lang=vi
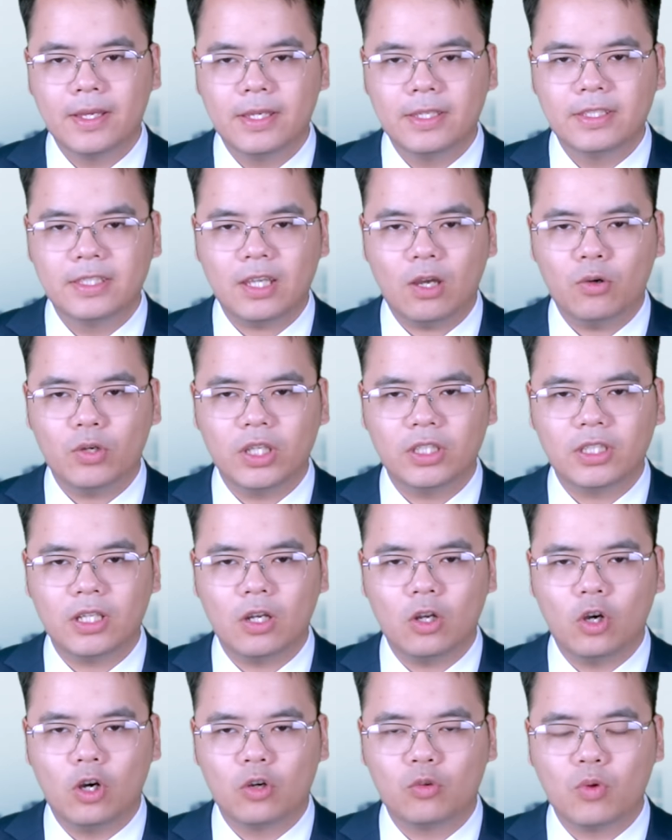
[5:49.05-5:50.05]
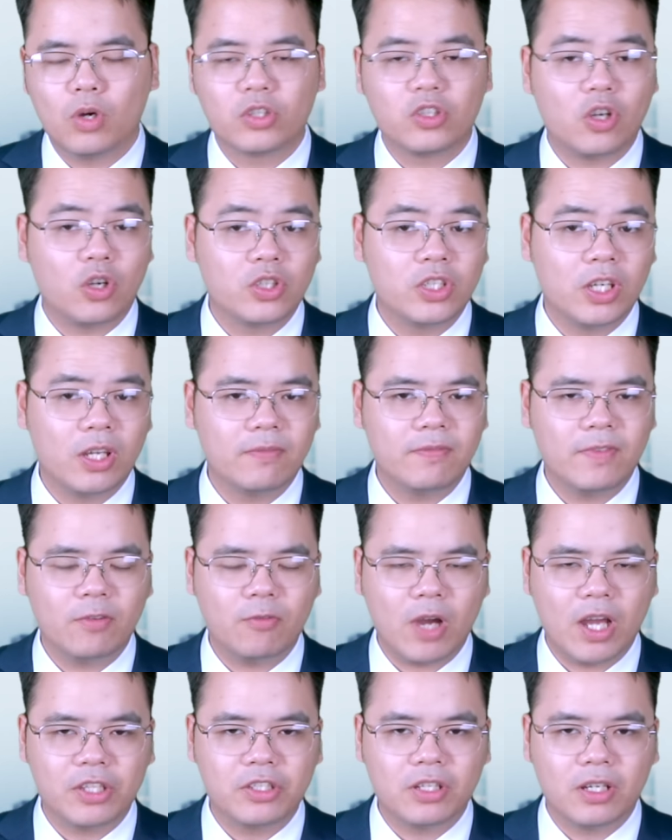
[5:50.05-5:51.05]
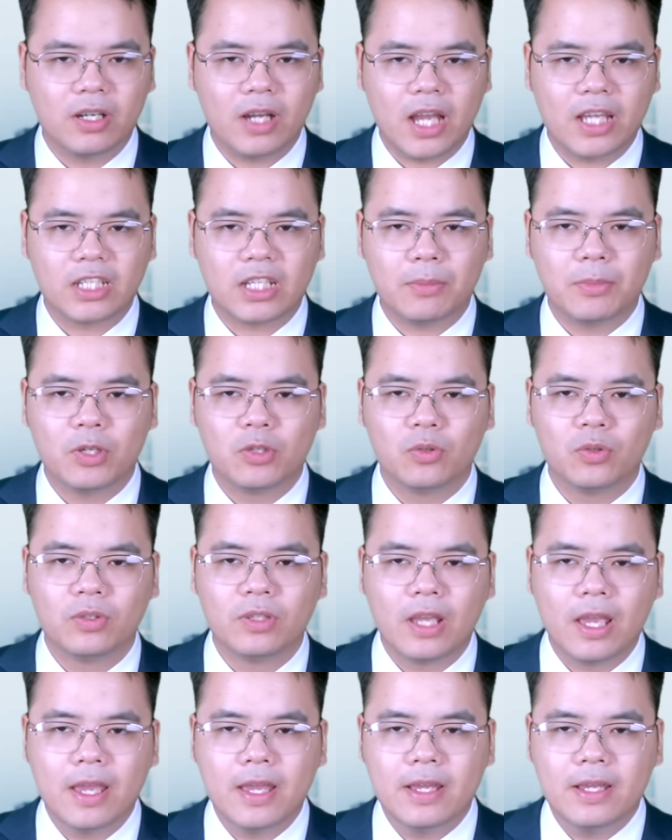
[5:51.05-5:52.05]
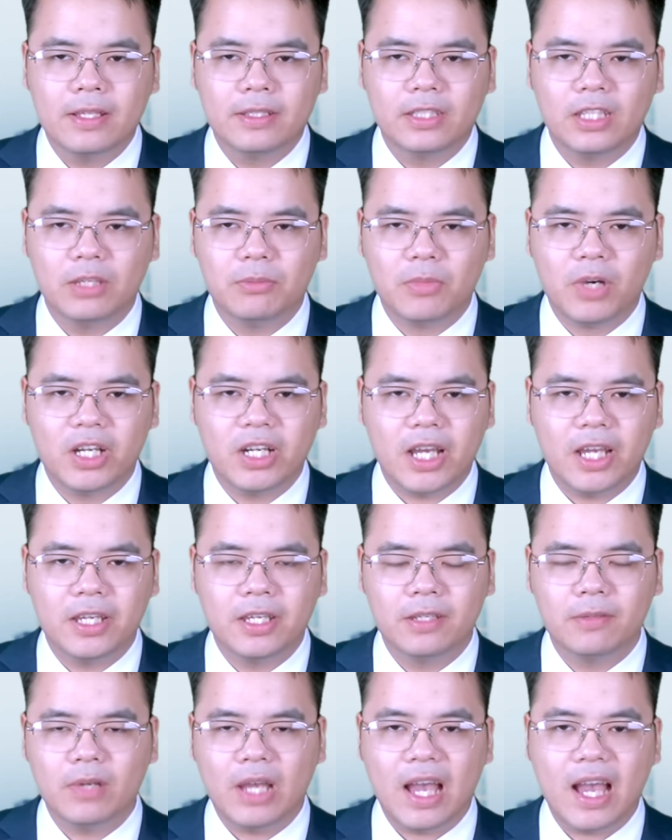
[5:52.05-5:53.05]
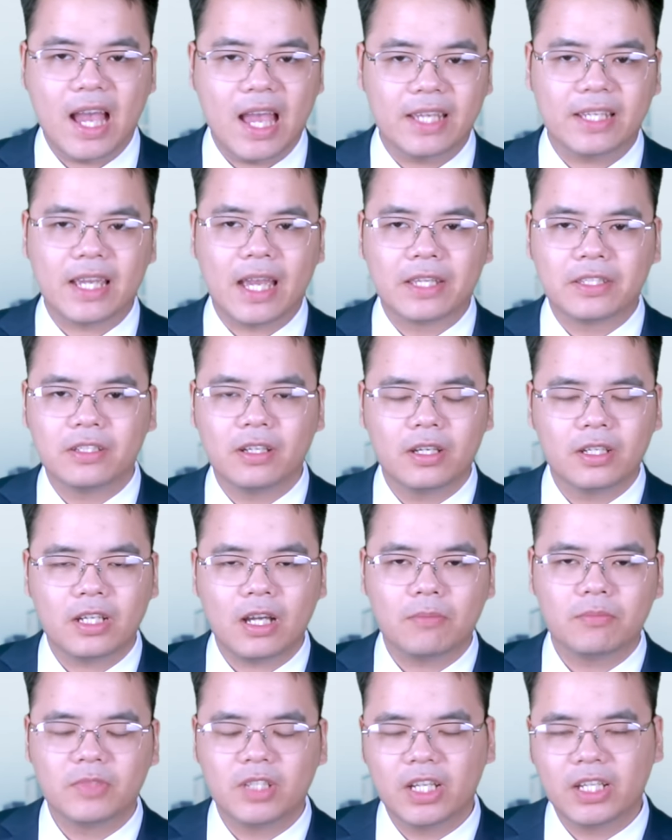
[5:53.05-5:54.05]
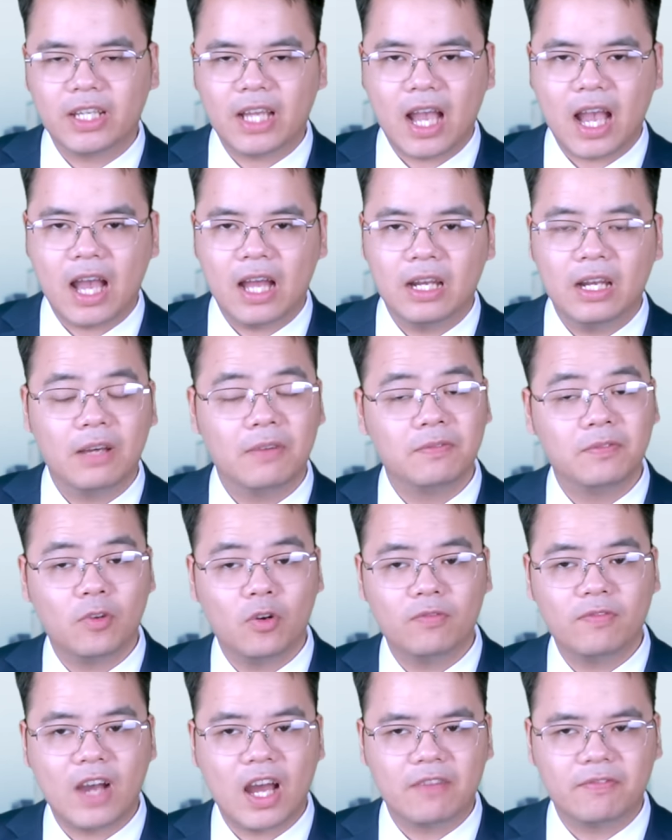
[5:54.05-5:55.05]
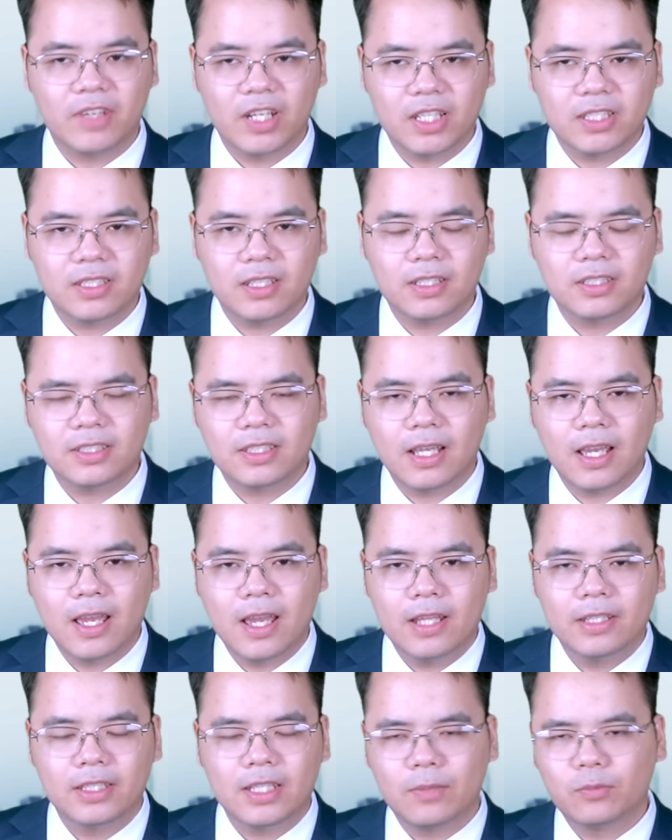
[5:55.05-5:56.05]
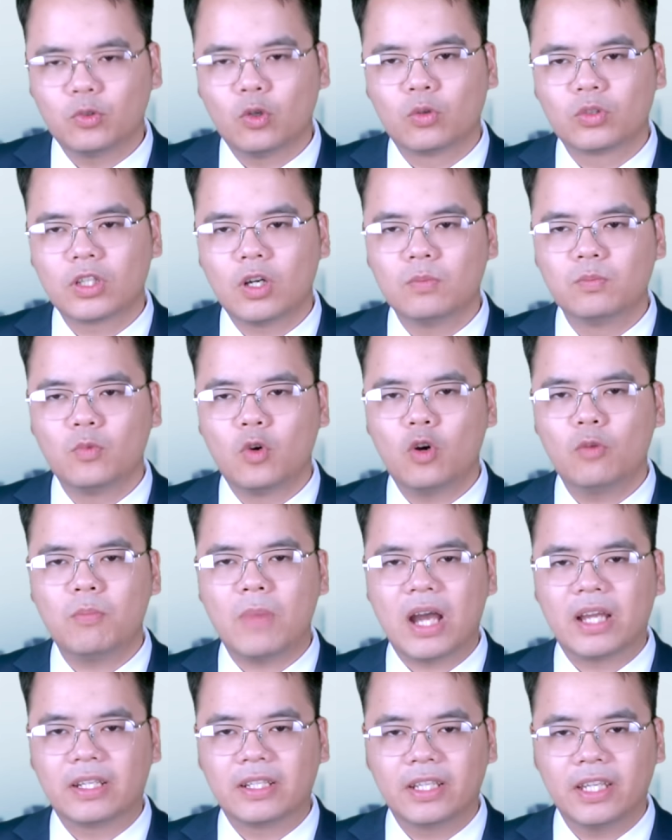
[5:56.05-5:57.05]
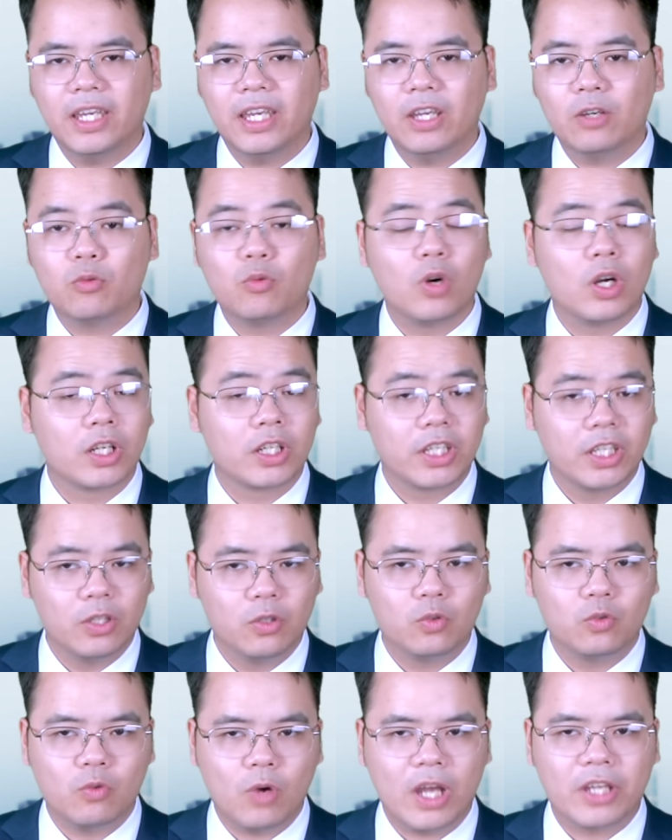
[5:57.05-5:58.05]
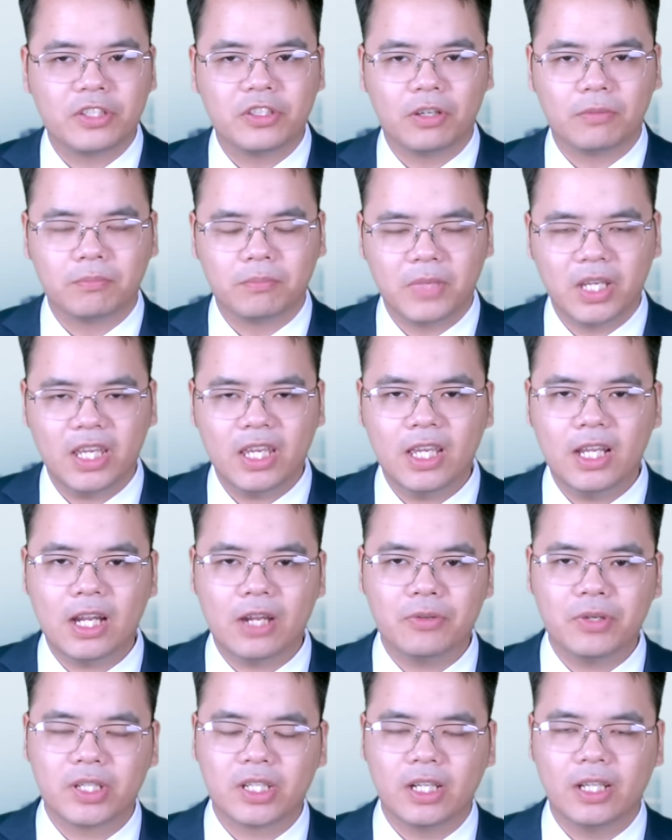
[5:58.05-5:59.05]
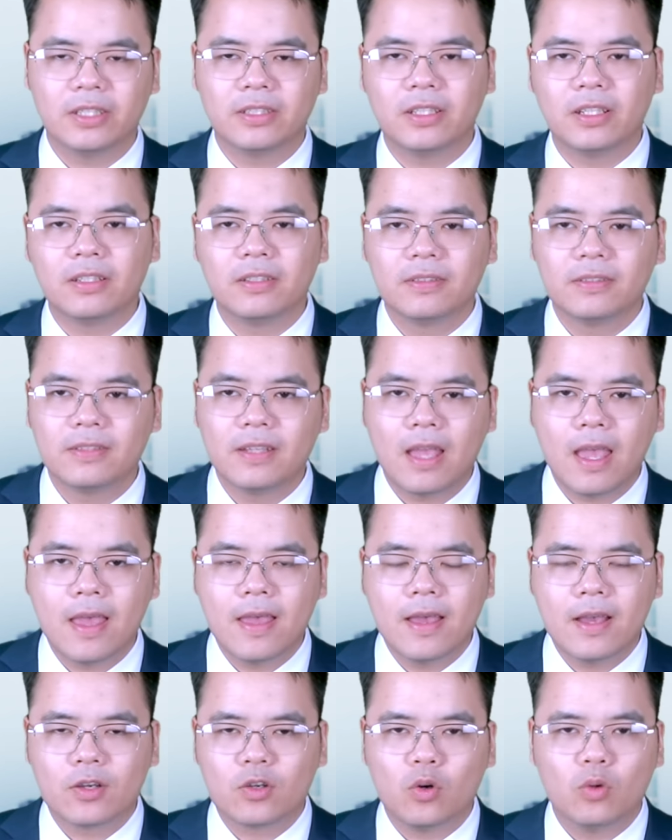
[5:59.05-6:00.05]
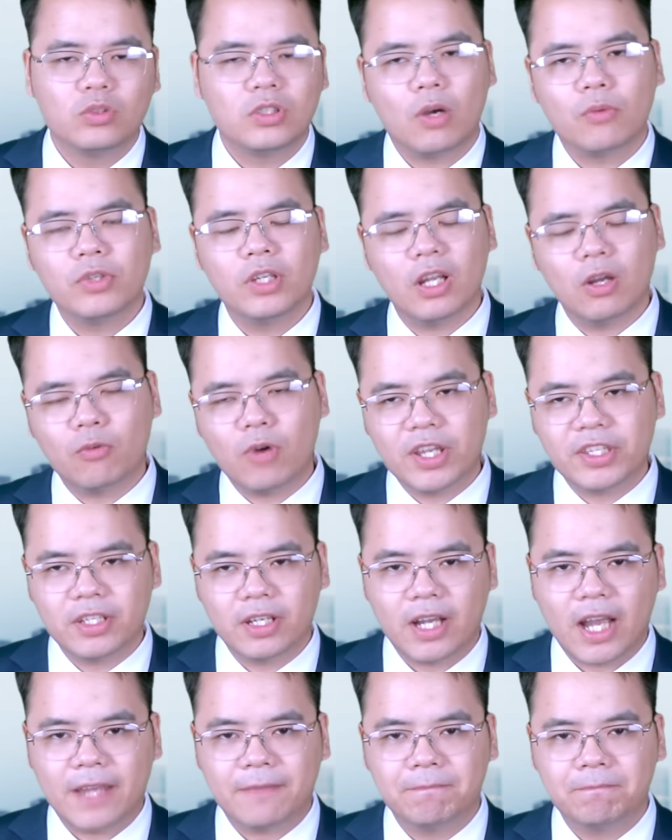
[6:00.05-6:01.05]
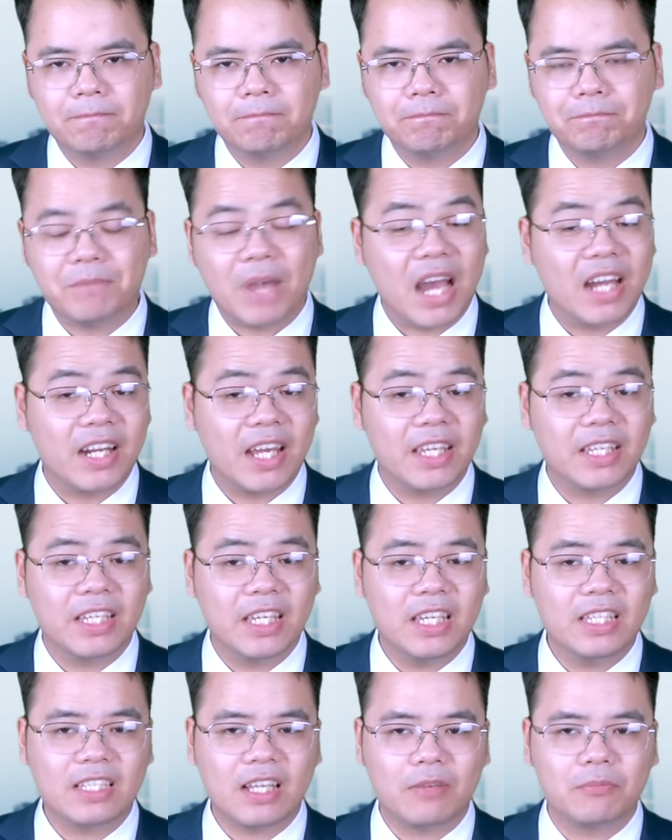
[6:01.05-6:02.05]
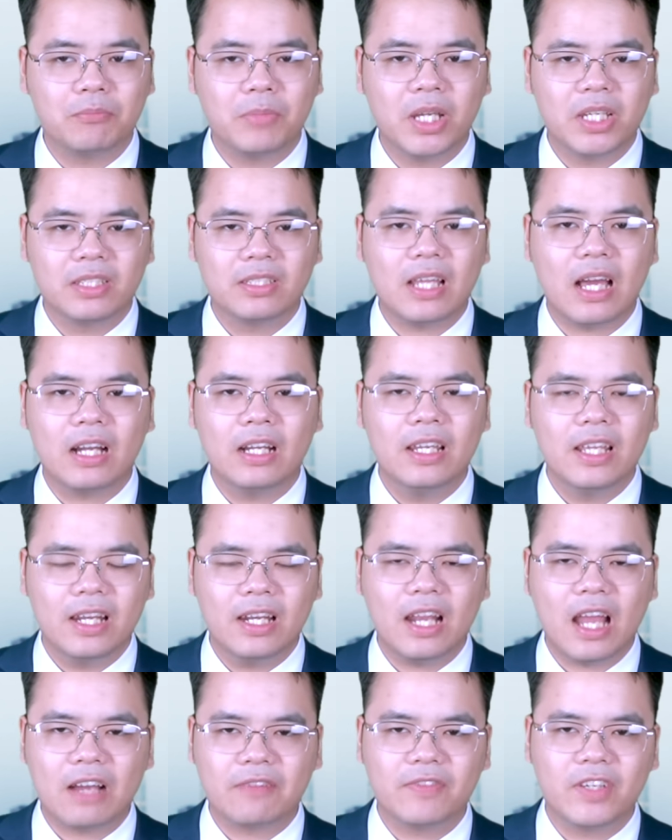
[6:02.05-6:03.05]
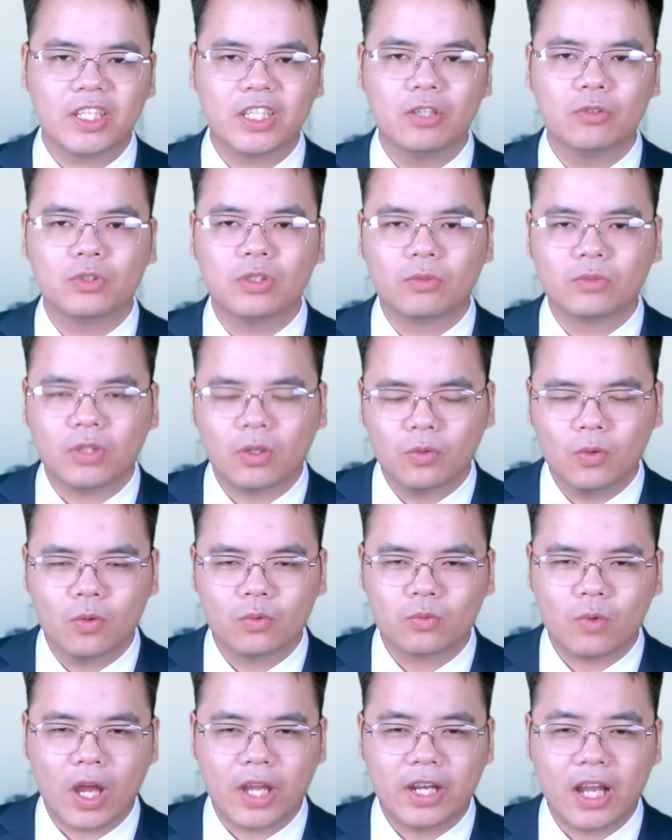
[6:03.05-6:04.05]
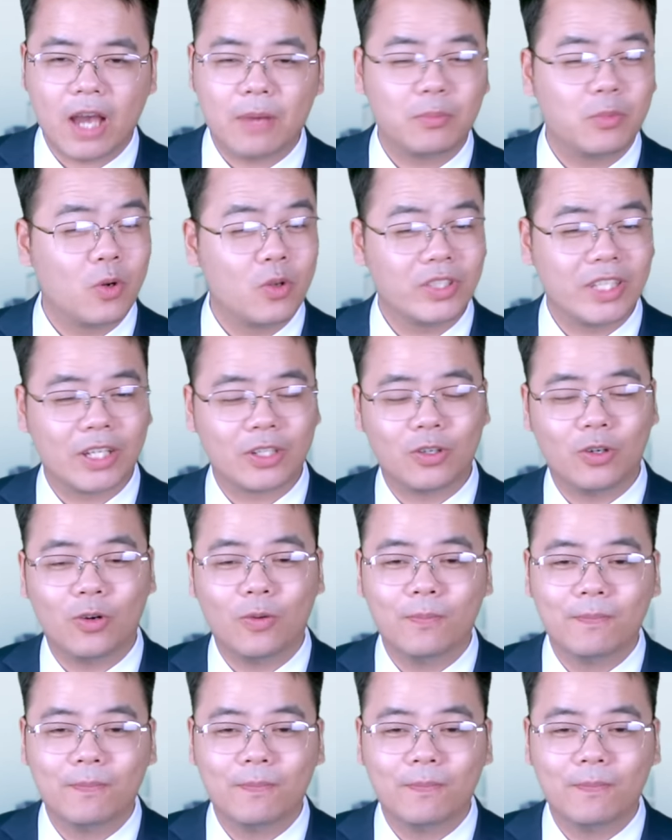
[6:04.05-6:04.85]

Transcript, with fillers: Sau khi tiết lộ cuộc trò chuyện với Ngoại trưởng Anh Cameron, thì mới đây, hai kẻ chơi khăm người Nga là Vovan và Lexus tiếp tục công bố bản ghi của cựu Ngoại trưởng Mỹ Hillary Clinton. Cũng giống như là Ngoại trưởng Anh, bà này nghĩ rằng mình đang liên lạc với cựu Tổng thống Ukraine Poroshenko.